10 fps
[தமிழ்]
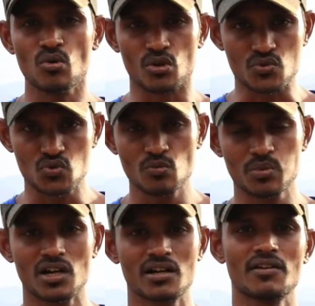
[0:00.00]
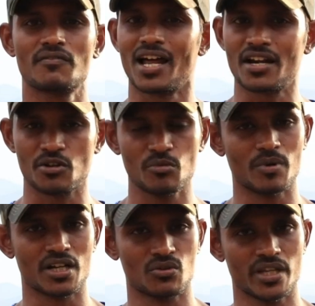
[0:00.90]
ஒரு சூப்பரான ஃப்ளாட்டை
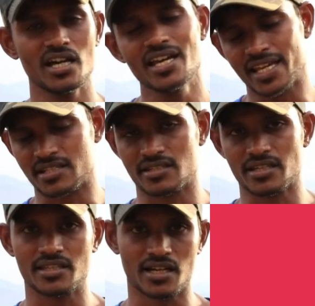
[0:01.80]
ரிமூவ் பண்ணக்கூடிய எக்ஸசைஸ்